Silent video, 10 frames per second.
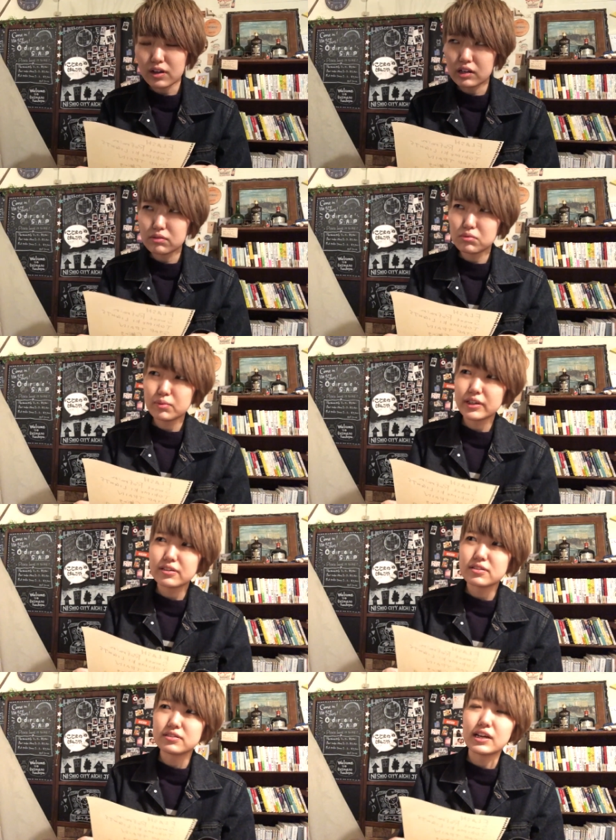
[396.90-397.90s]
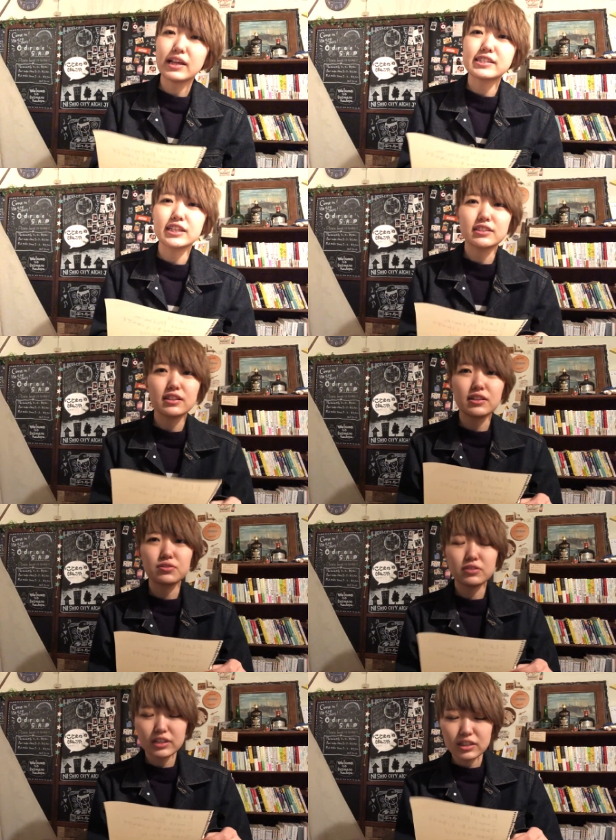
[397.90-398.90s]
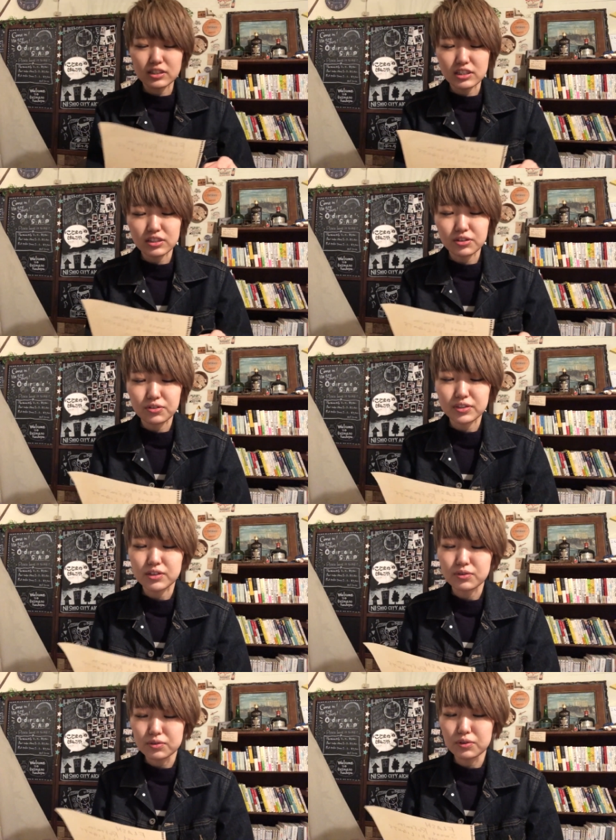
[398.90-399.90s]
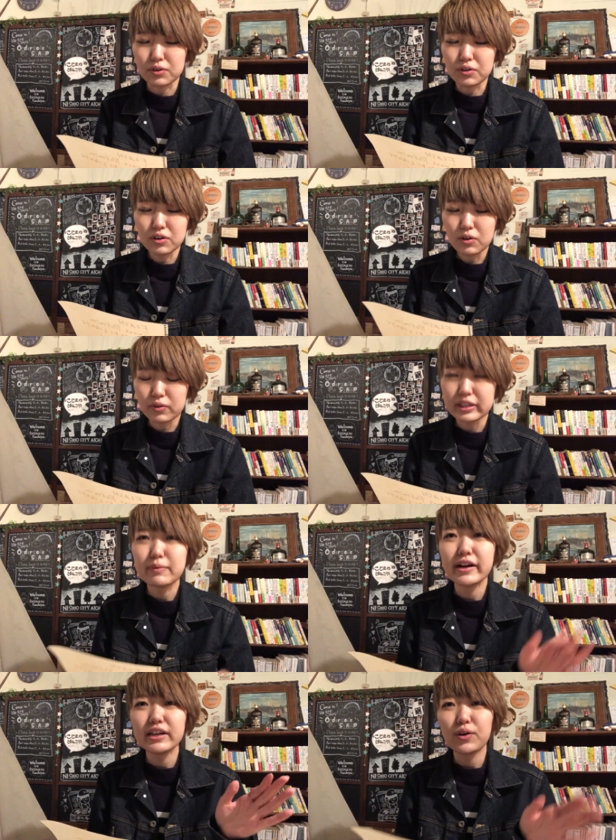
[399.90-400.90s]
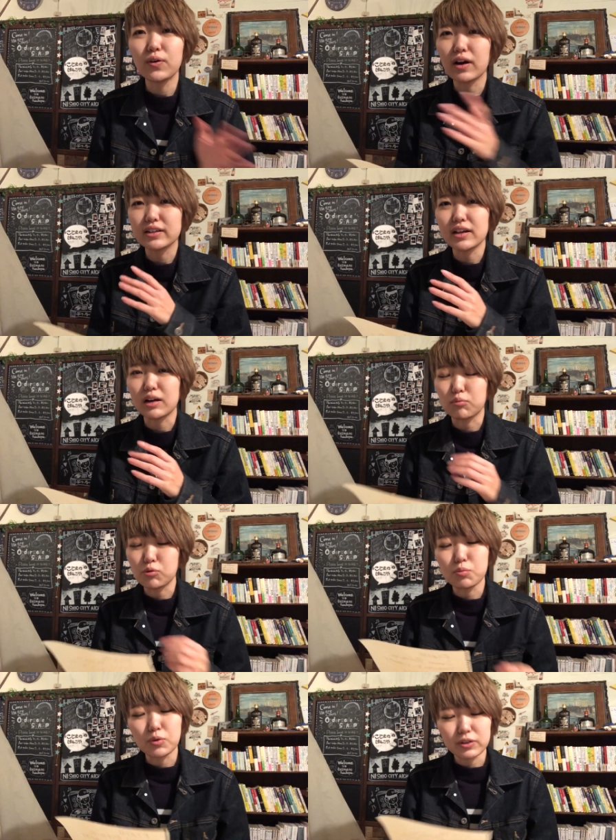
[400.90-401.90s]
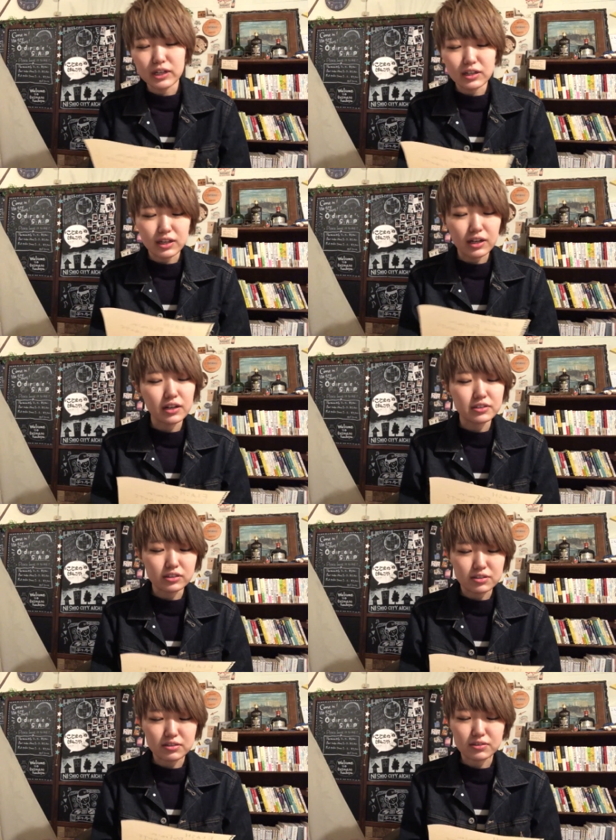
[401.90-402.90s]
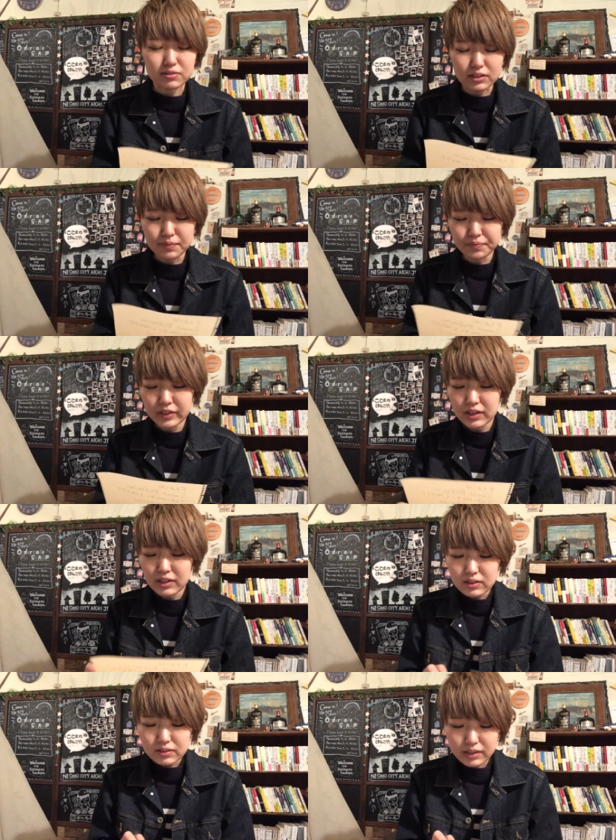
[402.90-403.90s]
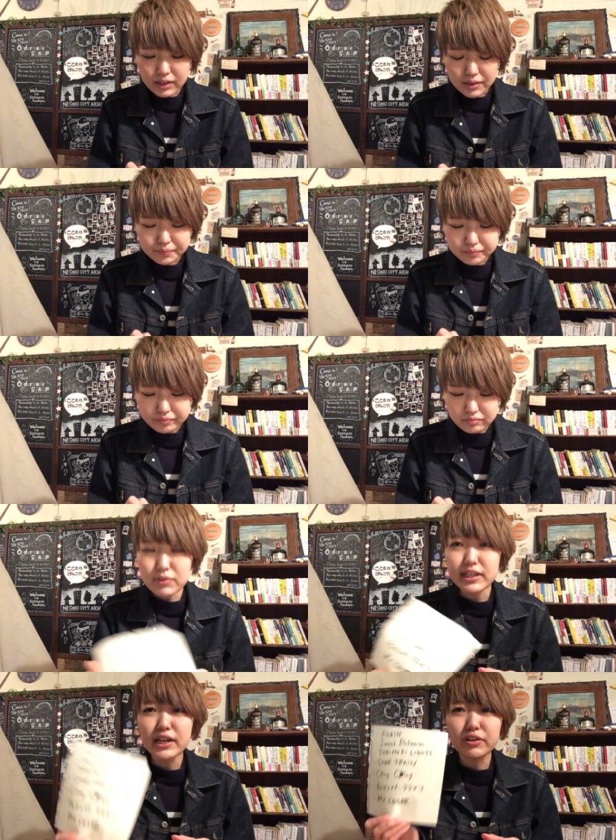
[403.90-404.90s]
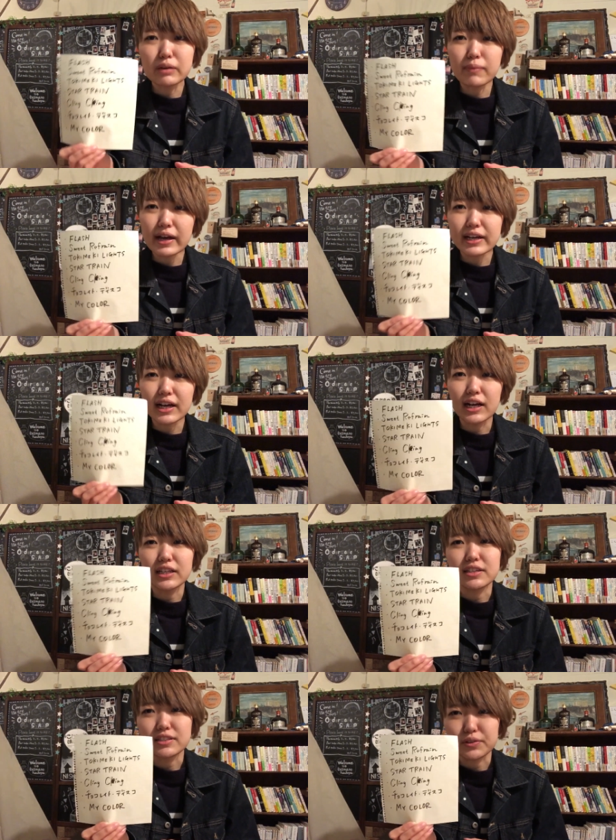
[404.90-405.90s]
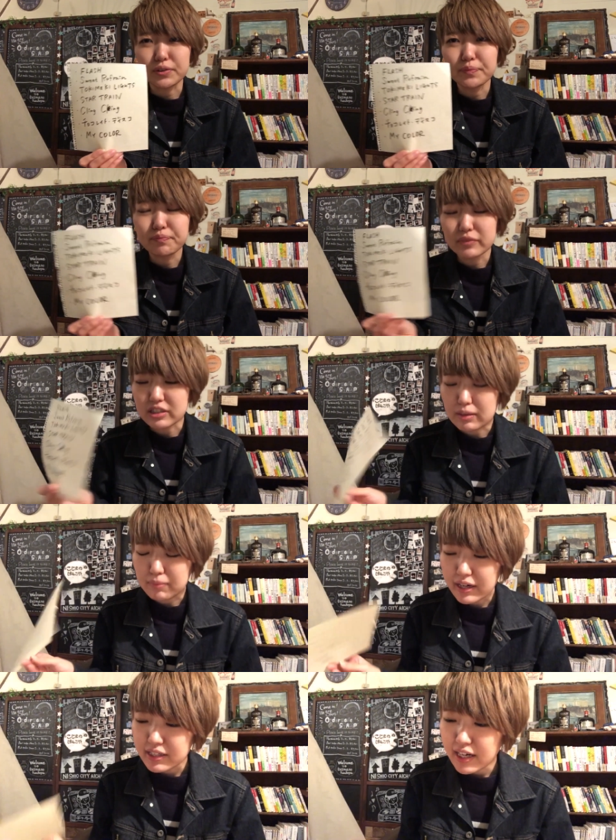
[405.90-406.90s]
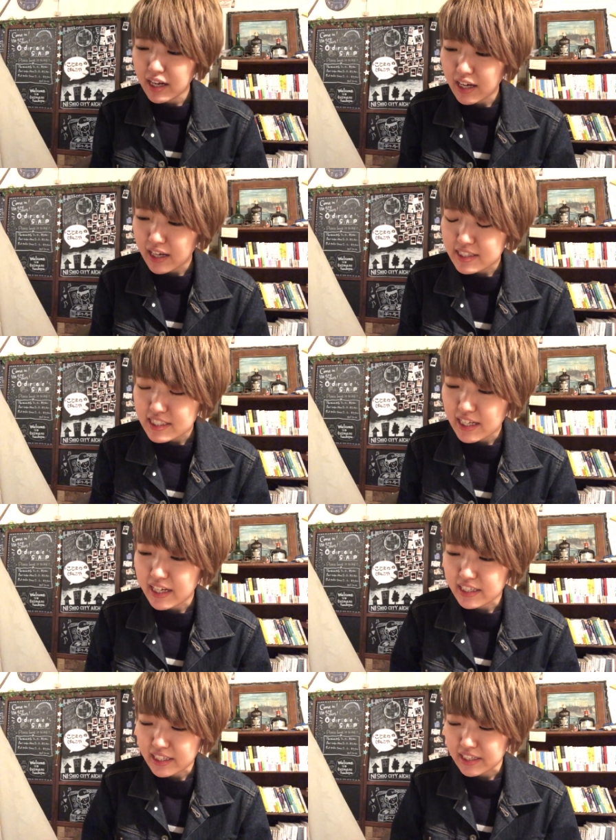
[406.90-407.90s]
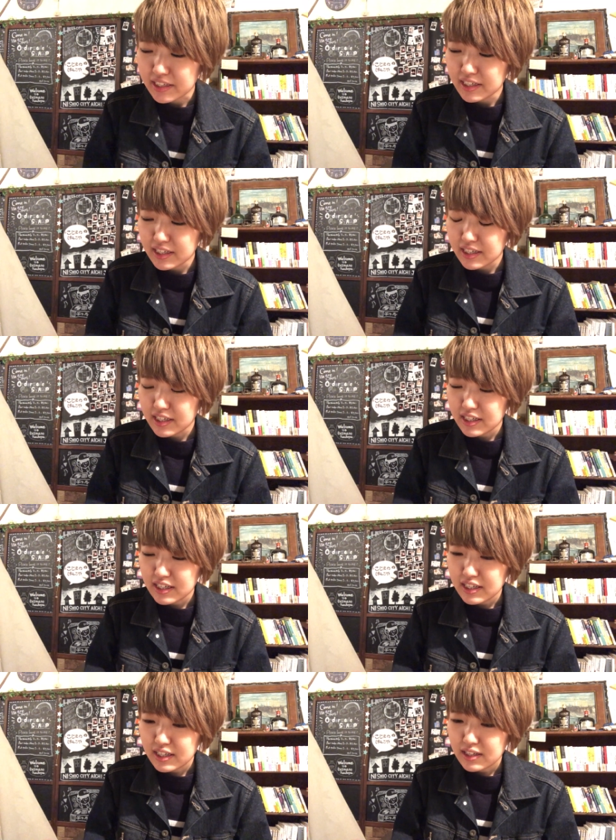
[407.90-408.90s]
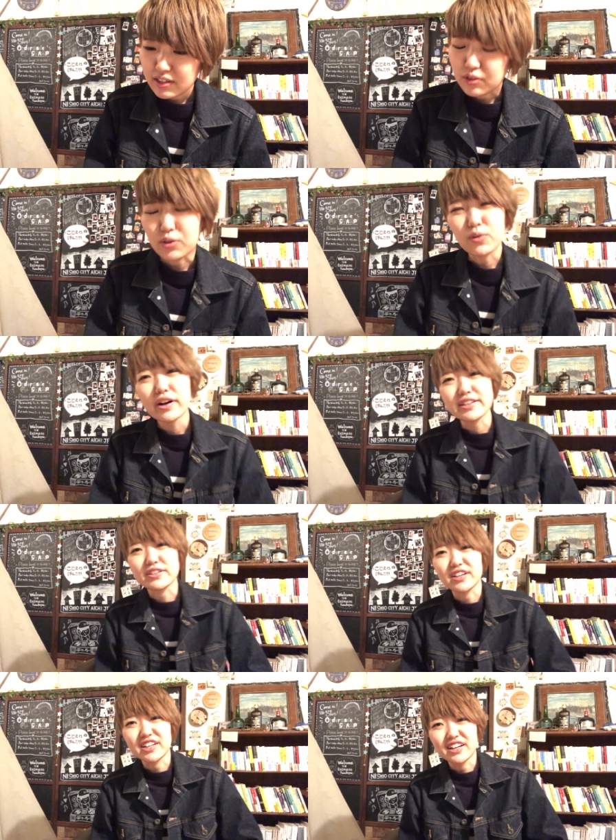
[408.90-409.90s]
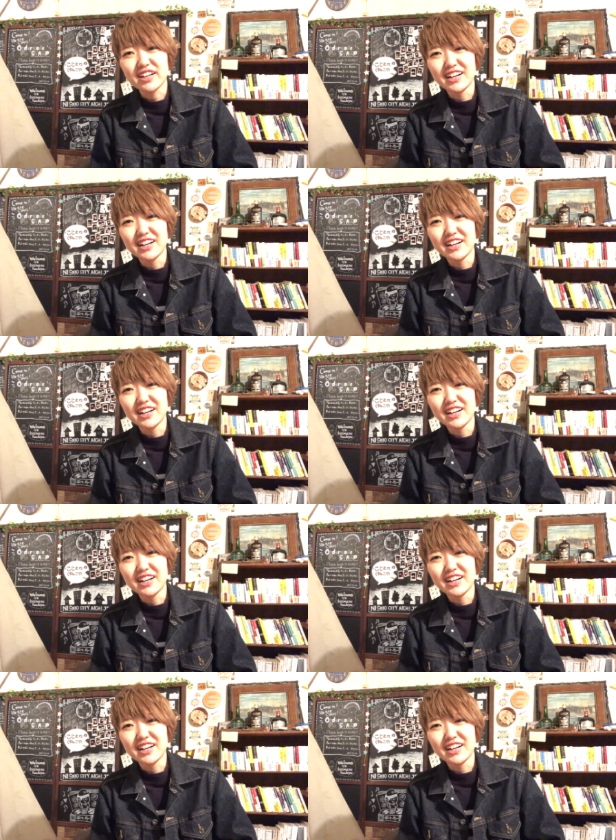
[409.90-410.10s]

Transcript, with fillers: アルバムミックスに慣れちゃった後にシングル聴くとこう2番以降がなんか物足りない感じがするんですよねで、まあ、最後はマイカラーなんですけど私ねマイカラー自体にこれ怒られちゃうかな